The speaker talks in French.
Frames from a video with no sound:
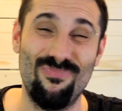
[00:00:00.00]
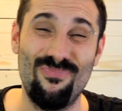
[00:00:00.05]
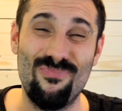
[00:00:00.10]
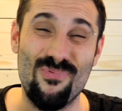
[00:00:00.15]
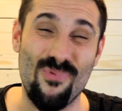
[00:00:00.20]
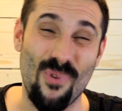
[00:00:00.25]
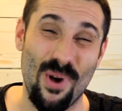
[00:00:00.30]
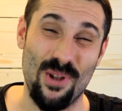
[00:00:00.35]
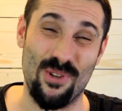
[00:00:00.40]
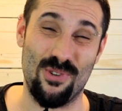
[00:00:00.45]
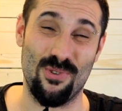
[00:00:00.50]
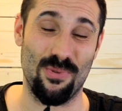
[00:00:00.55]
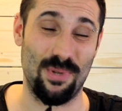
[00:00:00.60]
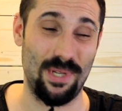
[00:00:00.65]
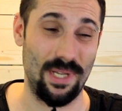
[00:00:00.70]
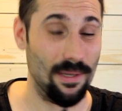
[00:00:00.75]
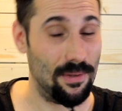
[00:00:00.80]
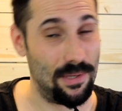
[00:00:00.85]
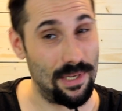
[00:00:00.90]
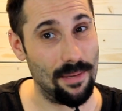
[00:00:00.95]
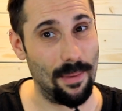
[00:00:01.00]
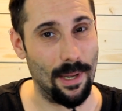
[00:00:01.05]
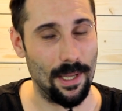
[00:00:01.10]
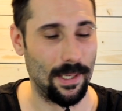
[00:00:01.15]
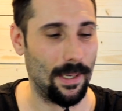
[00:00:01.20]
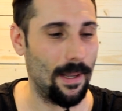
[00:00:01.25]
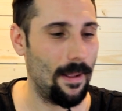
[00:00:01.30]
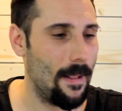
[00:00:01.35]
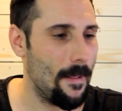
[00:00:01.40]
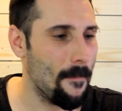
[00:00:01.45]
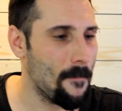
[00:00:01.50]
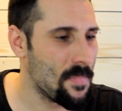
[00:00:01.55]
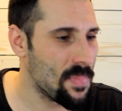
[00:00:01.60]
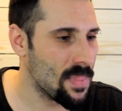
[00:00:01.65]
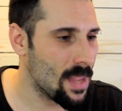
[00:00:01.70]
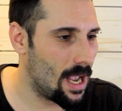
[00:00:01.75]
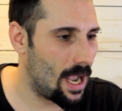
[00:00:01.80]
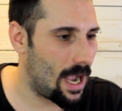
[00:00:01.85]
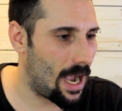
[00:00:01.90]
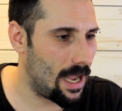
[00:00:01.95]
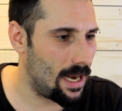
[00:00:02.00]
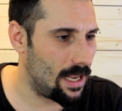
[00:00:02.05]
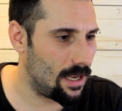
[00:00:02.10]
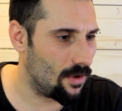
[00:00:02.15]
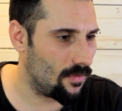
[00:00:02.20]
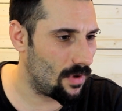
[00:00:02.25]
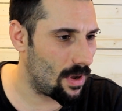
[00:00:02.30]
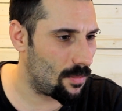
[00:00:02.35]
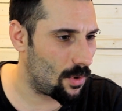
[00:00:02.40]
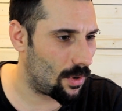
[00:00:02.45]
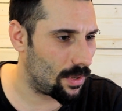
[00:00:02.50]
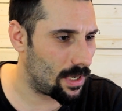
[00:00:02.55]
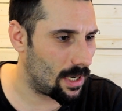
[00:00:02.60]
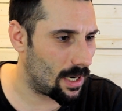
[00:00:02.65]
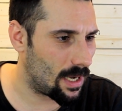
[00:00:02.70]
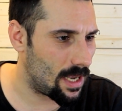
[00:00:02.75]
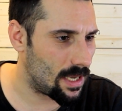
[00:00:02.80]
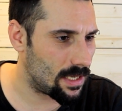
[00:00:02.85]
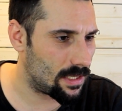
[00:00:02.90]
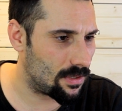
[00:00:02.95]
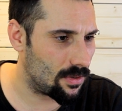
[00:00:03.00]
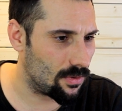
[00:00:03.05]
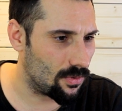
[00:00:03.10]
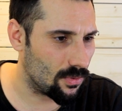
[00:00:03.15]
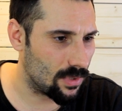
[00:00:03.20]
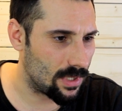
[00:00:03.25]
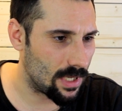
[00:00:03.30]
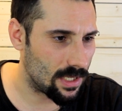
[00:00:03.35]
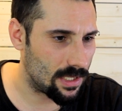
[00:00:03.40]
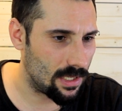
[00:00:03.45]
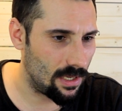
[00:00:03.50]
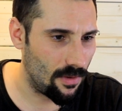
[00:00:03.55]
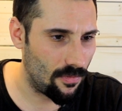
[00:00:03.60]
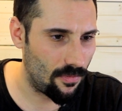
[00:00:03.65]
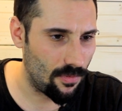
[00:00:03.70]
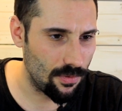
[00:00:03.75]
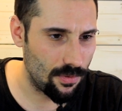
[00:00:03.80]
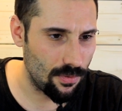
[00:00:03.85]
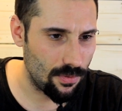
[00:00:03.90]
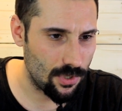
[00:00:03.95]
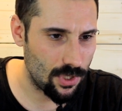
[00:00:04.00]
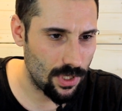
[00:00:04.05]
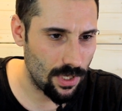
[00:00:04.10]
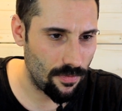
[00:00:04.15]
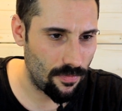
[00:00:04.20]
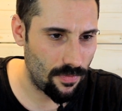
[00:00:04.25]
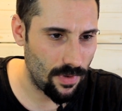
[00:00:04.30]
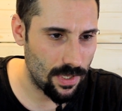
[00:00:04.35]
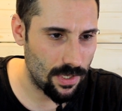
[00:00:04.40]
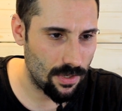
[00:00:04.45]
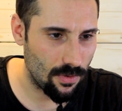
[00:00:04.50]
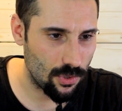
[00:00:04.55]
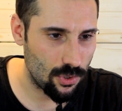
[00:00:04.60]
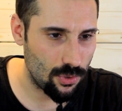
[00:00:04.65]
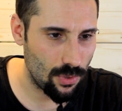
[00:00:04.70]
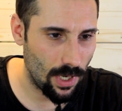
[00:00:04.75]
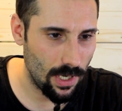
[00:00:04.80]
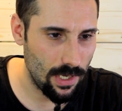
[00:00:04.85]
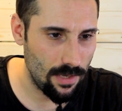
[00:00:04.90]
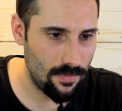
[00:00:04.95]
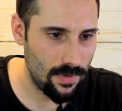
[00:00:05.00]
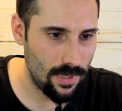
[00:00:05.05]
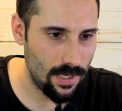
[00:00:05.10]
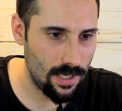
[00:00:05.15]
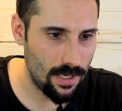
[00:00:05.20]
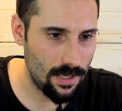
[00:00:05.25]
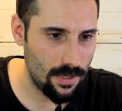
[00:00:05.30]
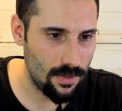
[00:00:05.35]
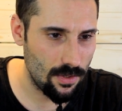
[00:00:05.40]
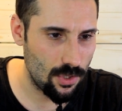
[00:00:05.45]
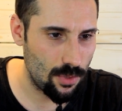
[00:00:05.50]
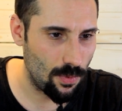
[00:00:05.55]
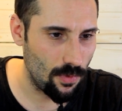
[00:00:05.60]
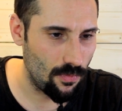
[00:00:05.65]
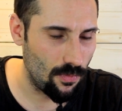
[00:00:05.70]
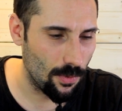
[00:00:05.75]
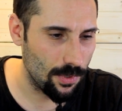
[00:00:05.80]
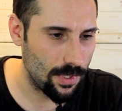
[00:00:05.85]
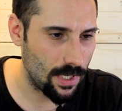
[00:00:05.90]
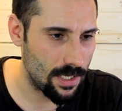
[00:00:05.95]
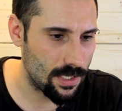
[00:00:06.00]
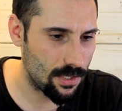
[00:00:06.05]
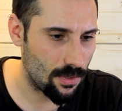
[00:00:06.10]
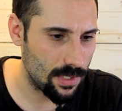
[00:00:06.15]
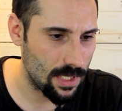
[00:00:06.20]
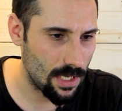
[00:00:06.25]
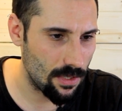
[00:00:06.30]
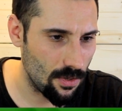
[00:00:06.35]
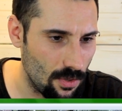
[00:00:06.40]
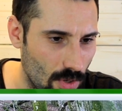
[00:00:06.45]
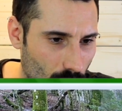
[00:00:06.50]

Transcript: Pour être gentil, 10 mètres. Allez, on va aborder le reste. Donc ça, c'est les photos que j'ai faites quand je suis arrivé. Je peux vous montrer ce que ça donne